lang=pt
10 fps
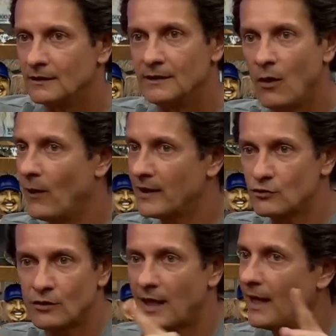não é
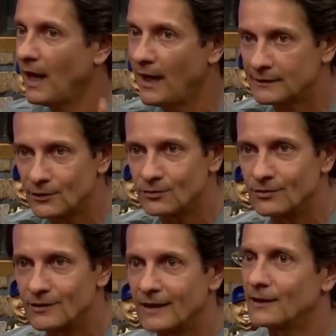só carro
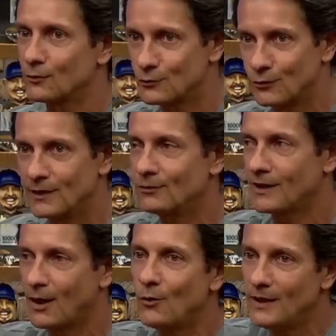elétrico, ela está construindo
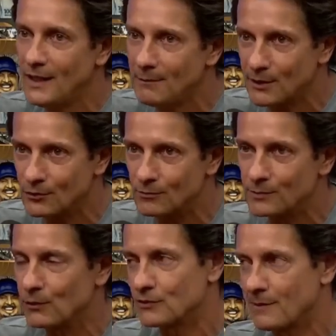carro híbrido, híbrido,
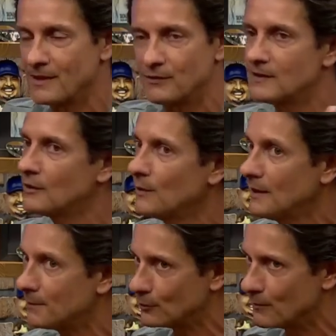porque os que mais vendem são
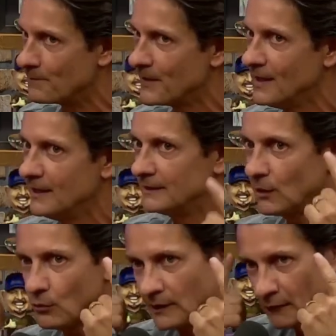híbrido.
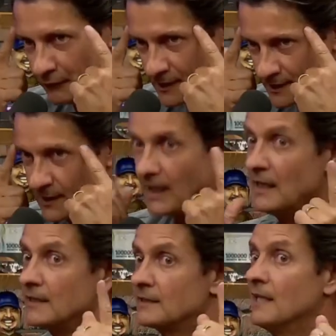Então, quando ela fala assim,
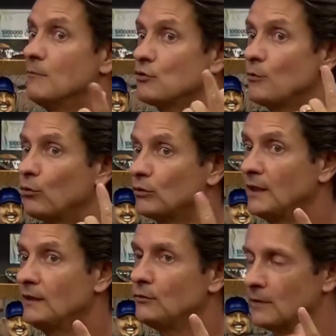estamos
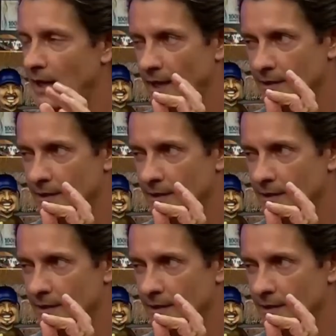montando, é